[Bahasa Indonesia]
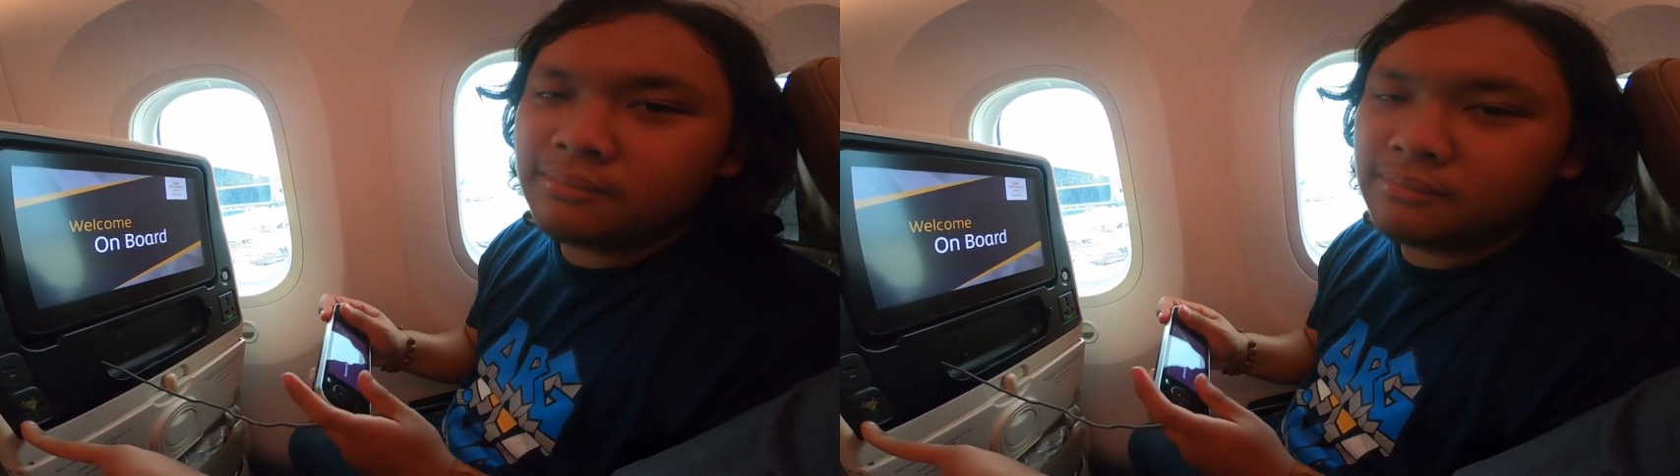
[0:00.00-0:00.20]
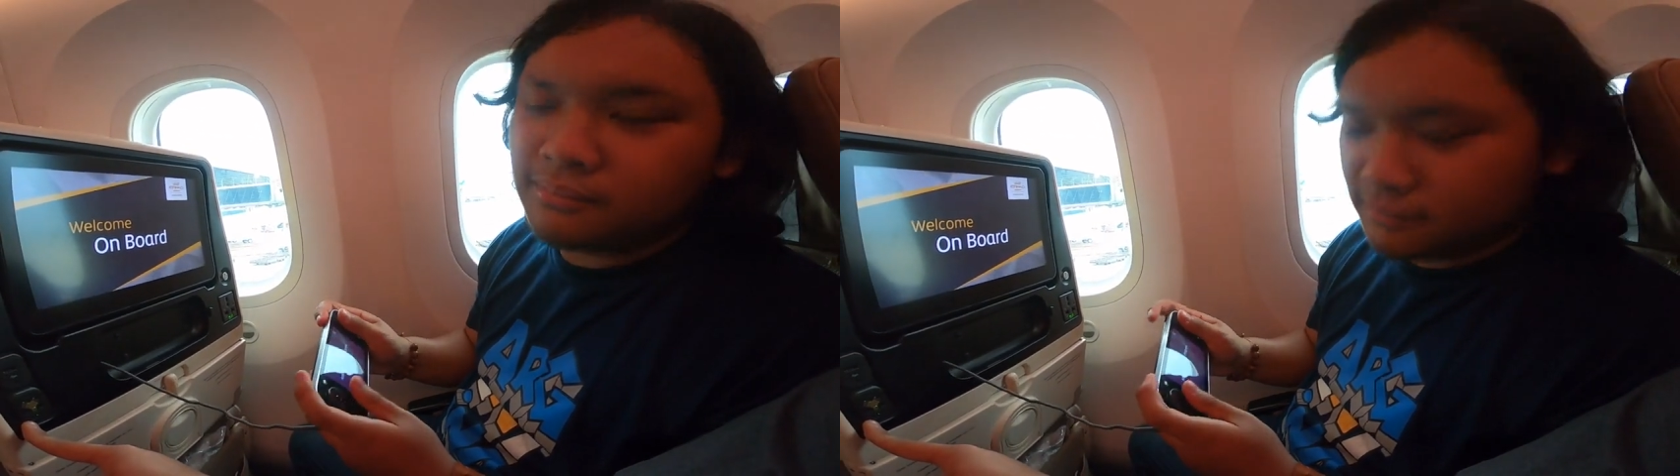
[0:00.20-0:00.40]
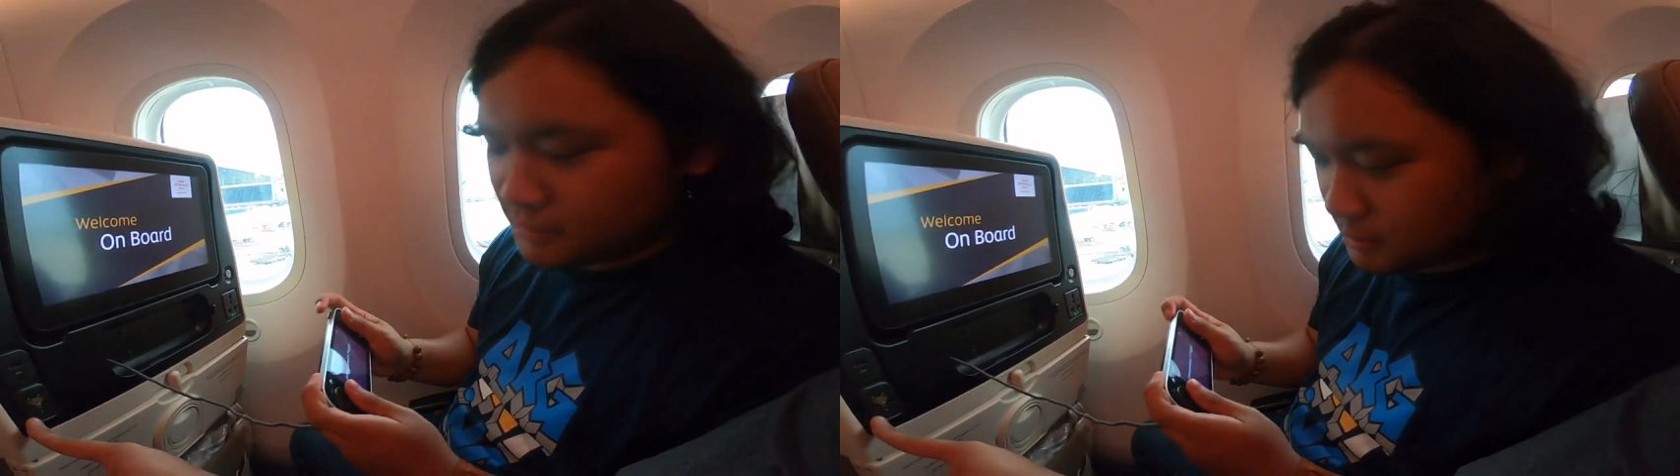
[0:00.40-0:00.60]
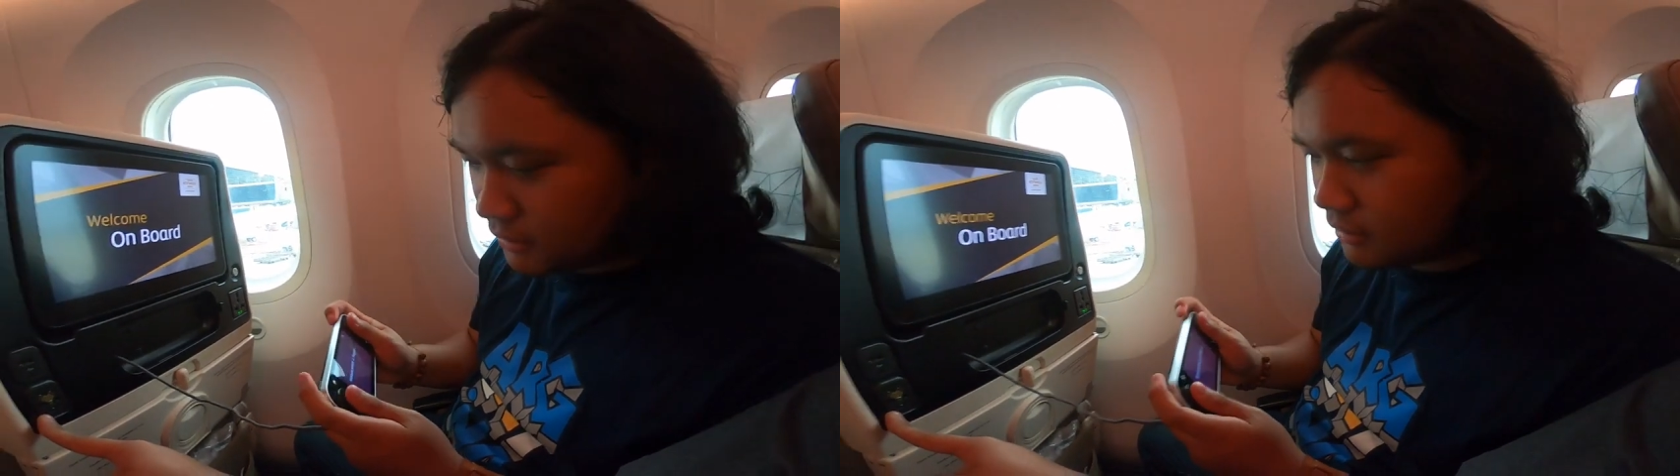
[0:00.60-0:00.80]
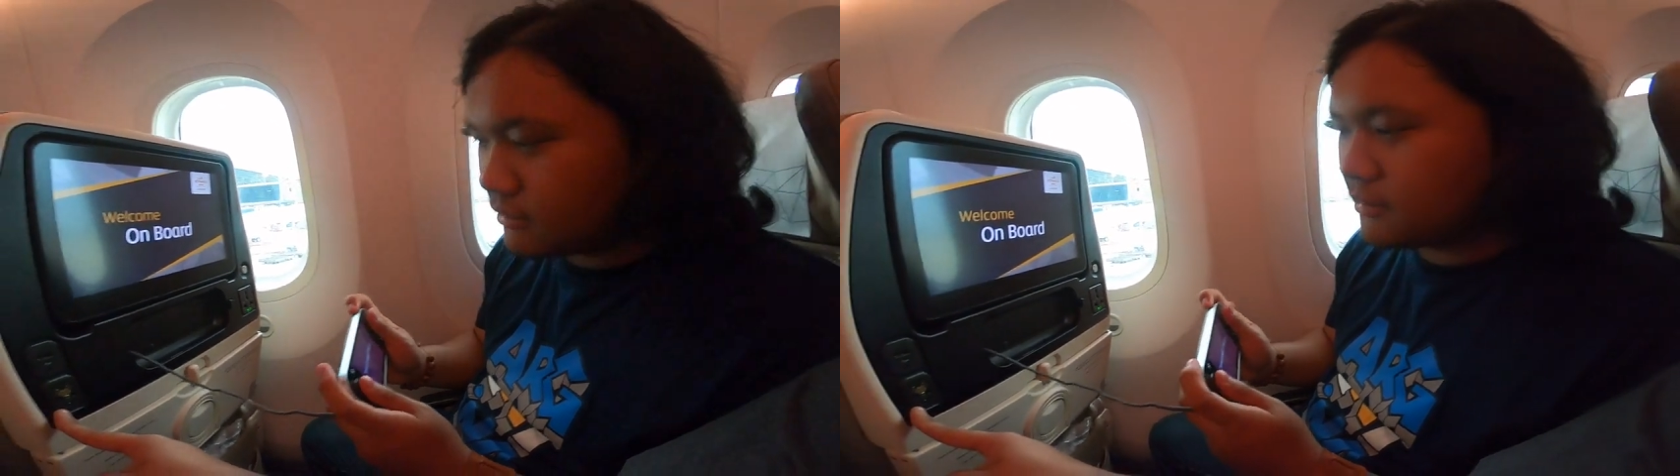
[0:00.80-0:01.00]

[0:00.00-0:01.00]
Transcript: oh oke